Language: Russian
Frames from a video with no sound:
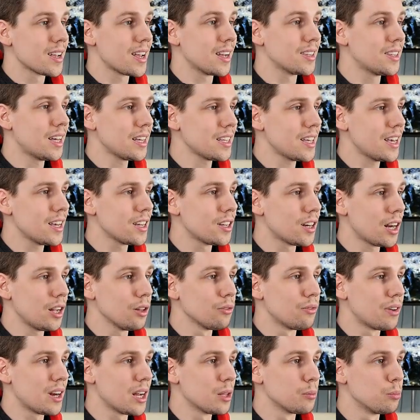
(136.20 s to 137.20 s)
Когда я играл
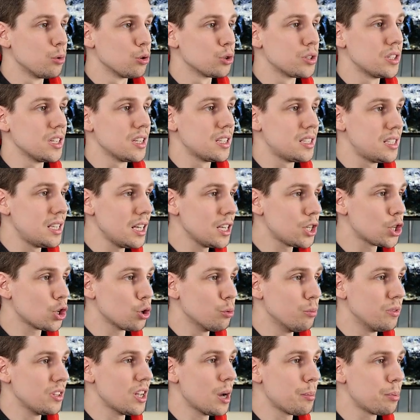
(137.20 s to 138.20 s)
в Rainbow Six Siege, у
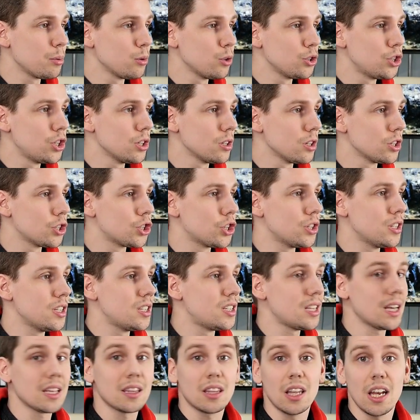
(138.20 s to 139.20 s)
меня получилось
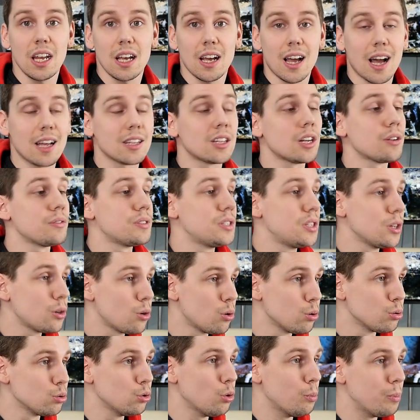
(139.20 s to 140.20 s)
63 кадра в
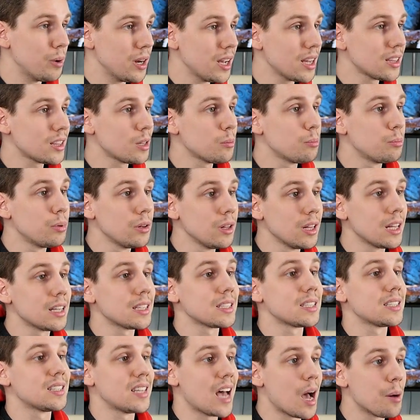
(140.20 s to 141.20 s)
секунду, при этом было
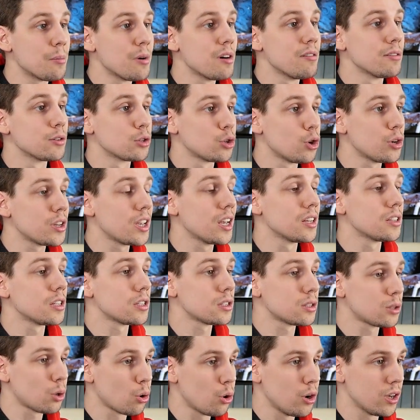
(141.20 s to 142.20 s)
самые высокие
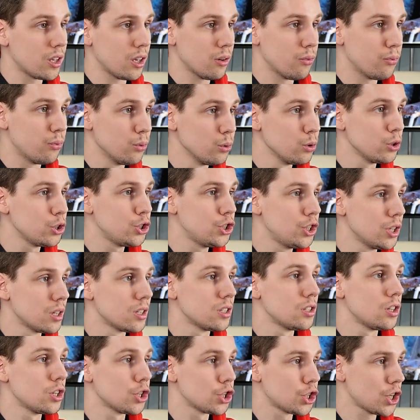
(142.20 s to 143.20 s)
настройки, Full HD
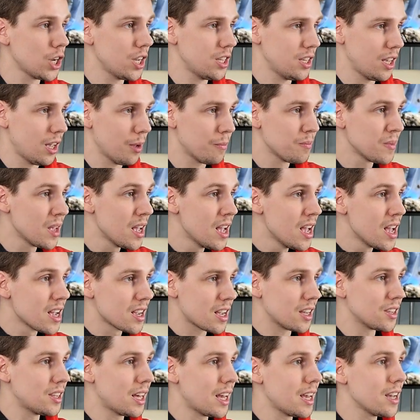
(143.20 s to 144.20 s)
разрешение.
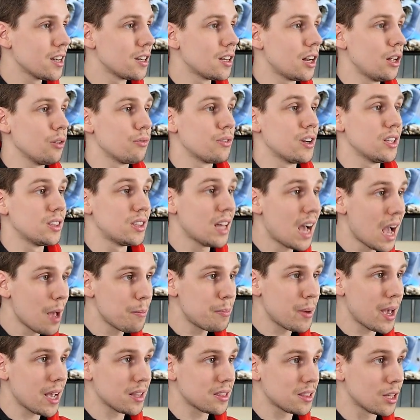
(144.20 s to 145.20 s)
Когда я играл в GTA принта
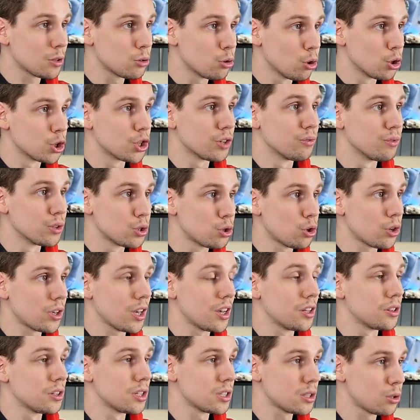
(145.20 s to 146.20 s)
опять на тоже
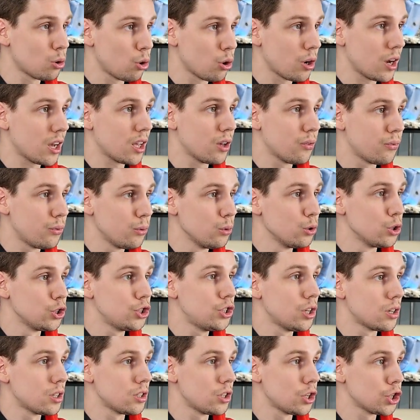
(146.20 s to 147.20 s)
высоких настройках и Full
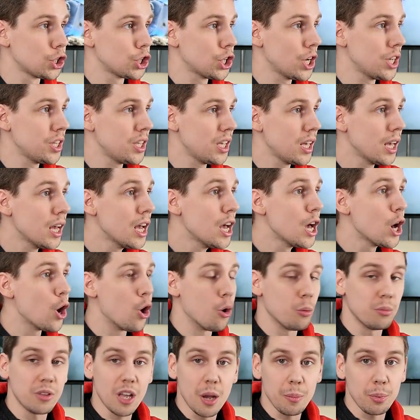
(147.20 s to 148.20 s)
HD разрешении,
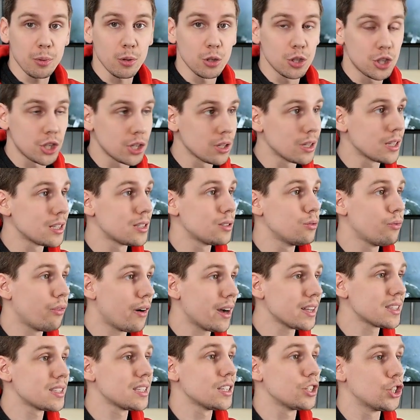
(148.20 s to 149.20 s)
у меня получилось
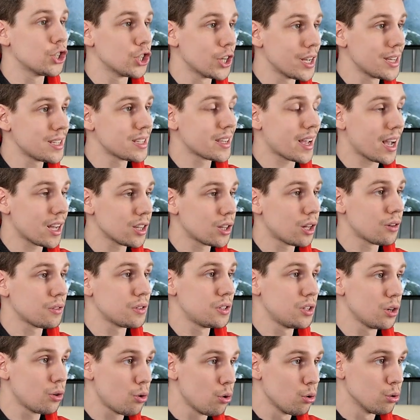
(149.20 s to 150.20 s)
26 кадров в
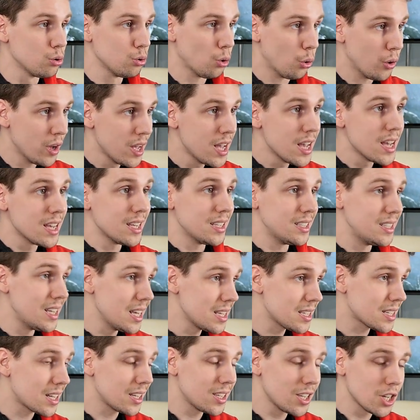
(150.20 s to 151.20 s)
секунду.
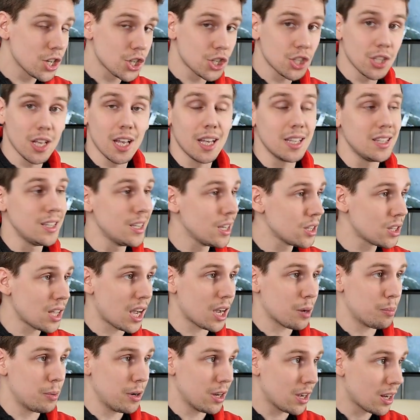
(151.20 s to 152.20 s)
Здесь, конечно, не
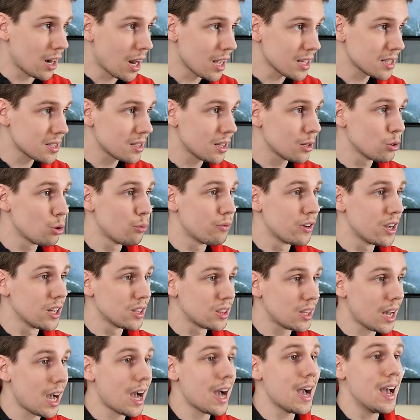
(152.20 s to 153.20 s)
так прекрасно, но в
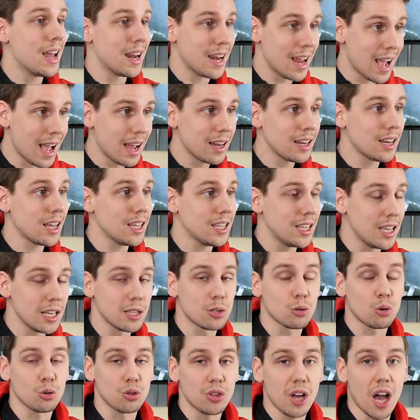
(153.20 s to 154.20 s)
GTA реально
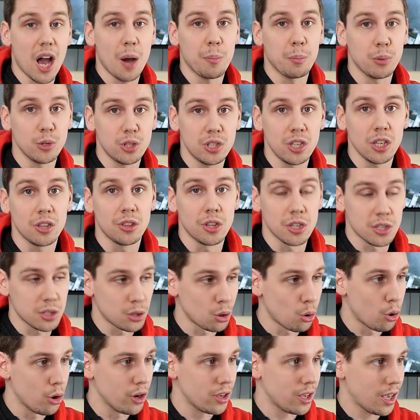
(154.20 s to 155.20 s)
есть куда опустить
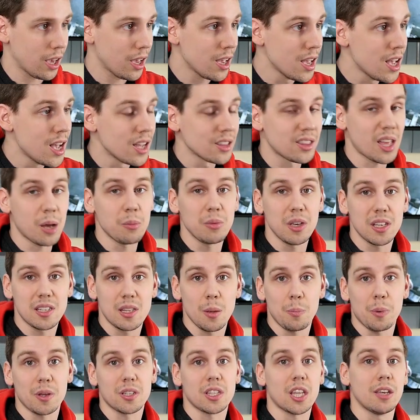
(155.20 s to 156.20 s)
настройки. Там, если
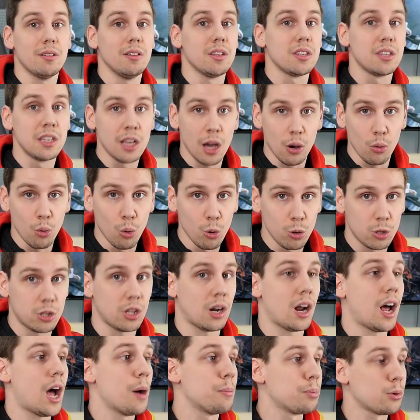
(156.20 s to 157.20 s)
поставить не
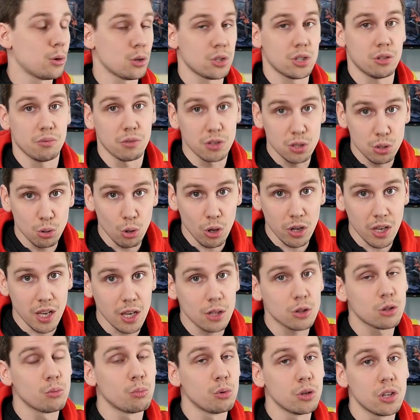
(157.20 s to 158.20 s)
ультра, а просто высокие,
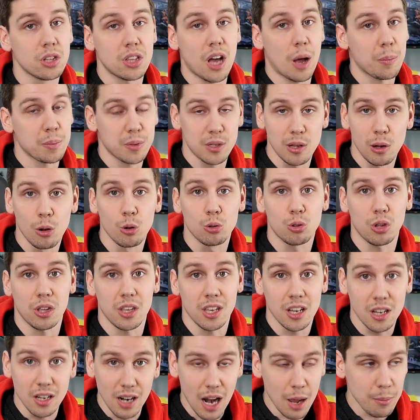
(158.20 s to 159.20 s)
то будет абсолютно
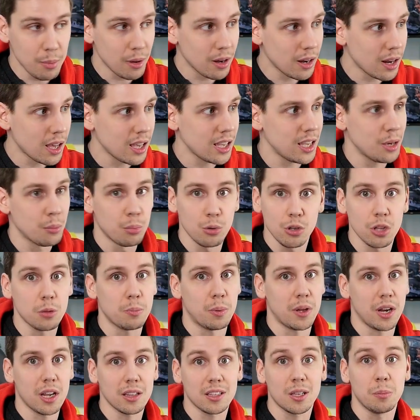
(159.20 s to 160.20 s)
играбельно и будет
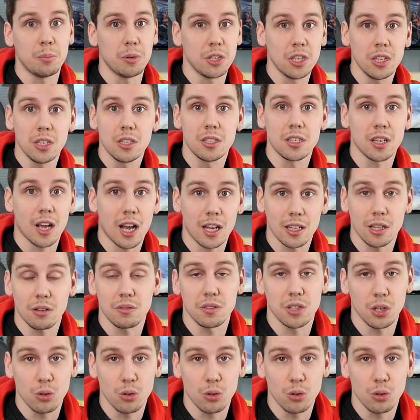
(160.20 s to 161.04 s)
порядка 50 кадров в